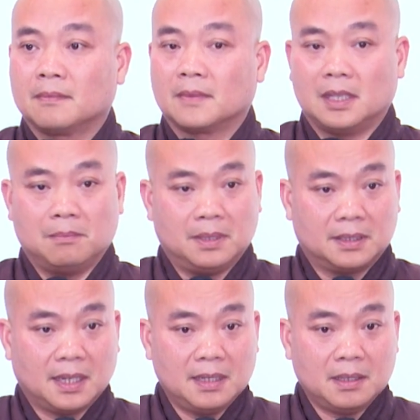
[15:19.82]
thì mình
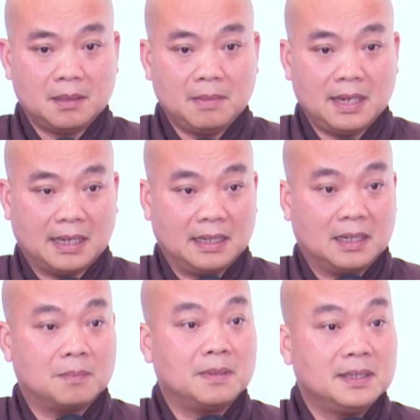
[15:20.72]
thấy cái máy lạnh là
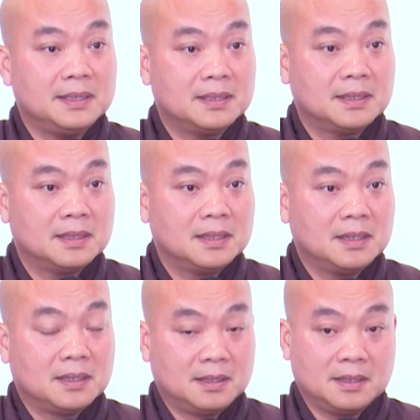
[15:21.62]
hợp lý.
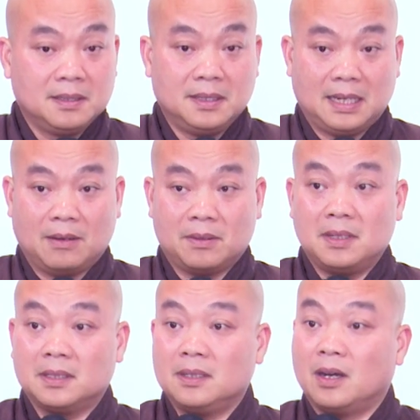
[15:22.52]
Nhưng người nào
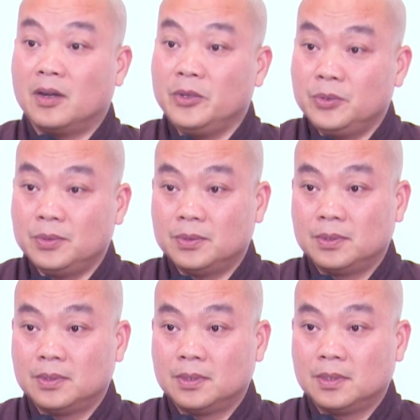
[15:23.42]
cơ thể họ yếu,
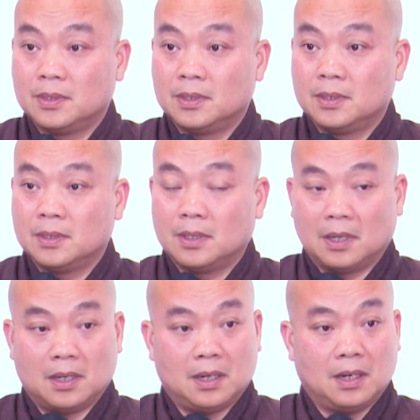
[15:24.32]

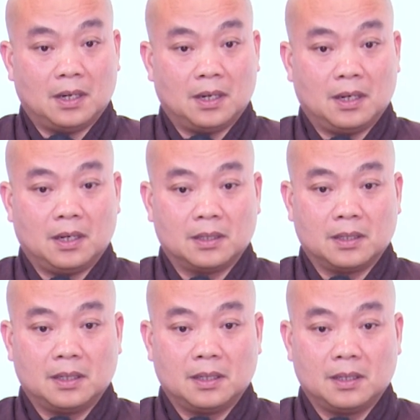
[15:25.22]
họ họ họ
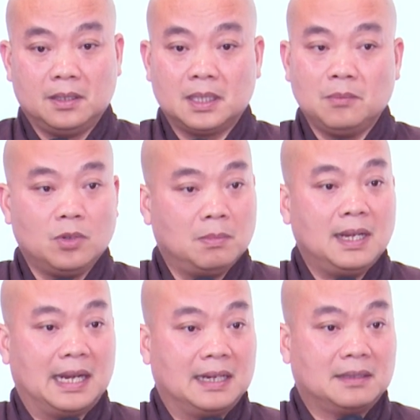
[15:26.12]
ngửi cái mùi máy
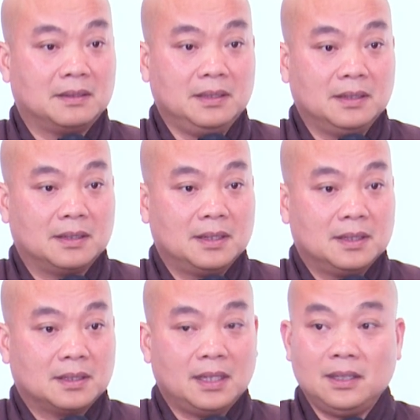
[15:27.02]
lạnh là tự nhiên
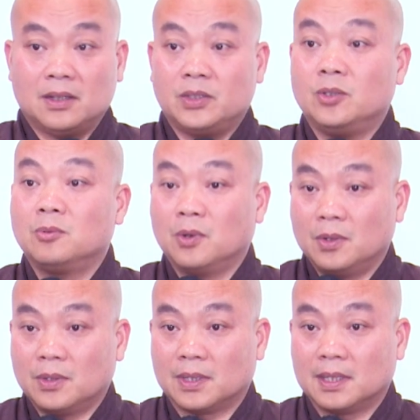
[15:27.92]
thấy họ chịu không nổi
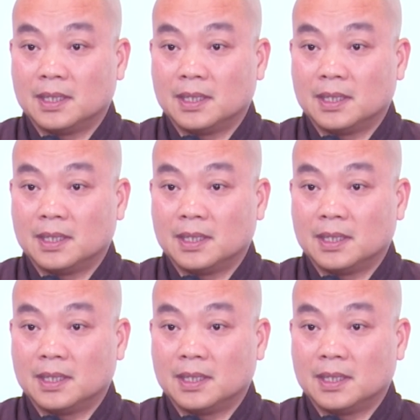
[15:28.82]
rồi.